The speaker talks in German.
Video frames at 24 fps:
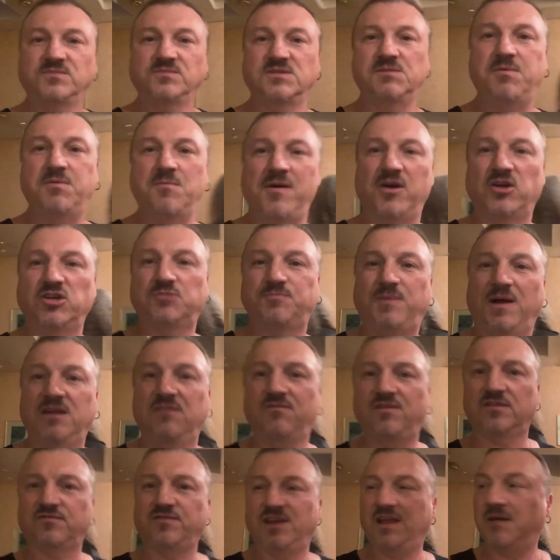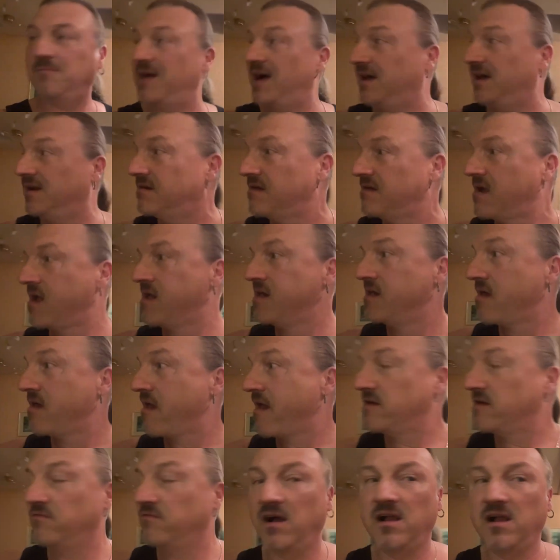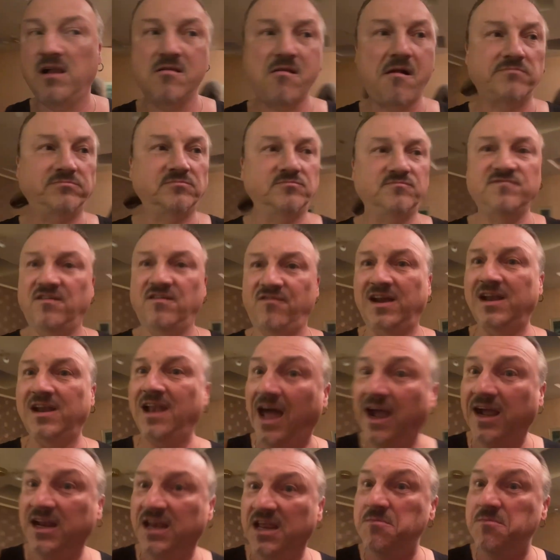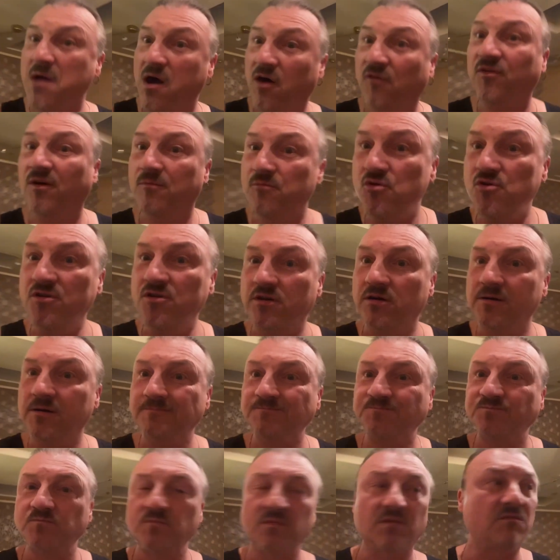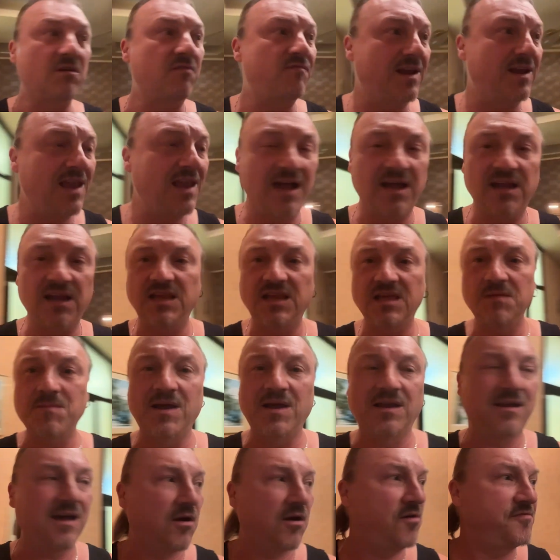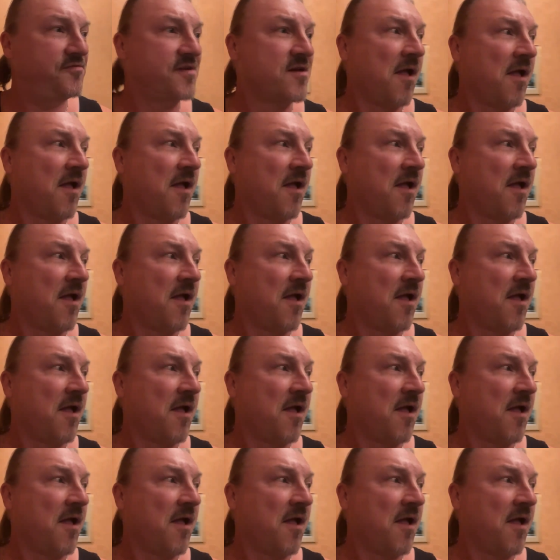Ich bin mal gespannt, was wir da machen, weil wir waren lange nicht mehr auf der Bühne. Wir waren lange nicht mehr drauf